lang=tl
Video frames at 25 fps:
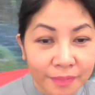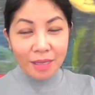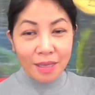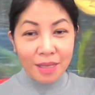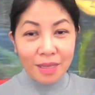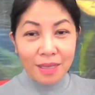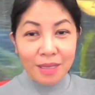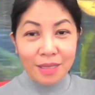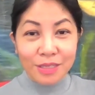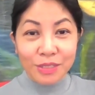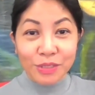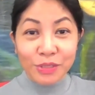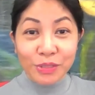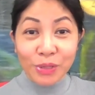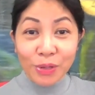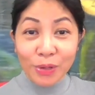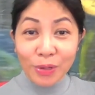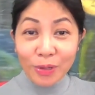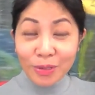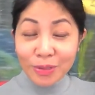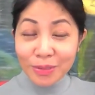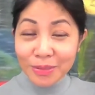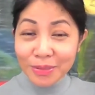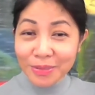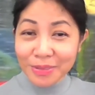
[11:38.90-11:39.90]

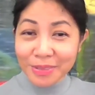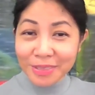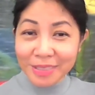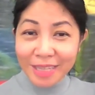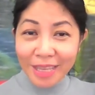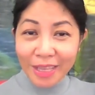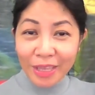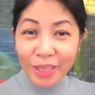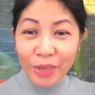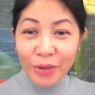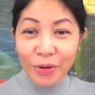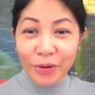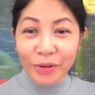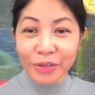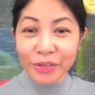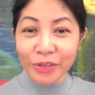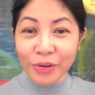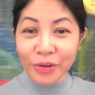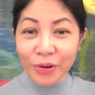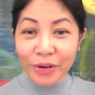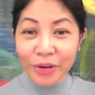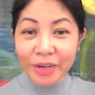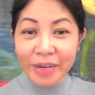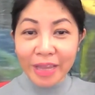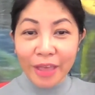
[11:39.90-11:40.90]
So, secure
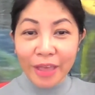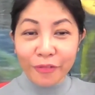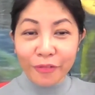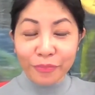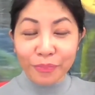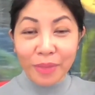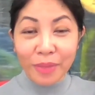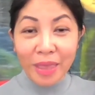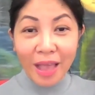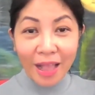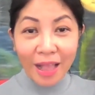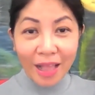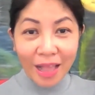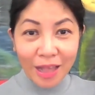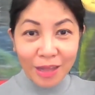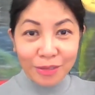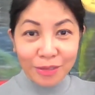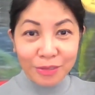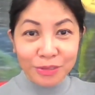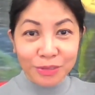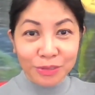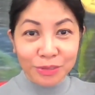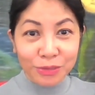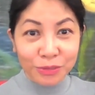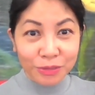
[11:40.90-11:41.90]
your FB
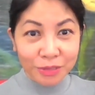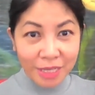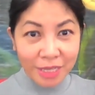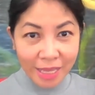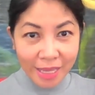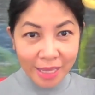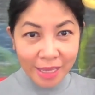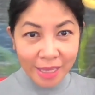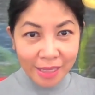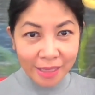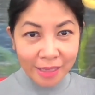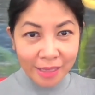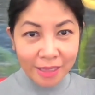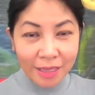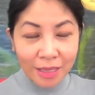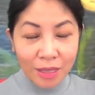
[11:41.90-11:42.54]
account today.